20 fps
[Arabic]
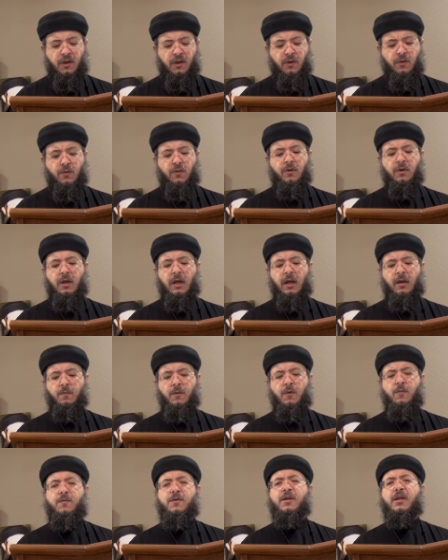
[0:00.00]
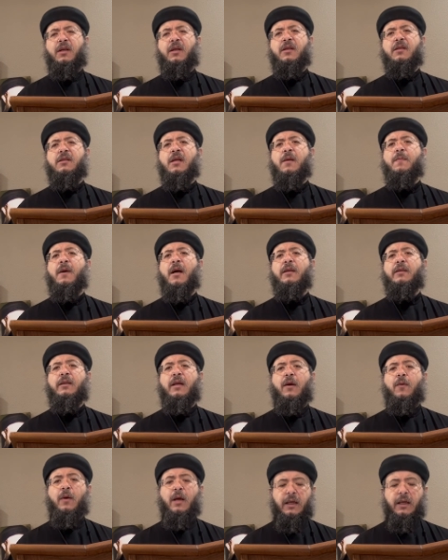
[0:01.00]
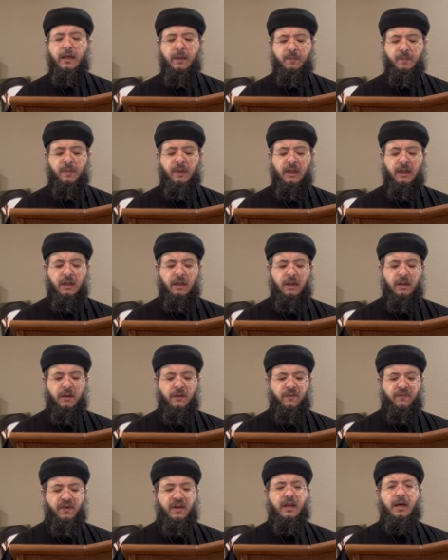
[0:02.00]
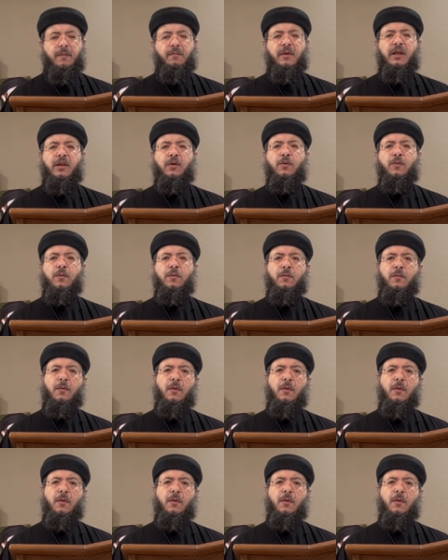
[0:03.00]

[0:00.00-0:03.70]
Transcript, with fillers: يقول الممسك السبعة كواكب في يمينه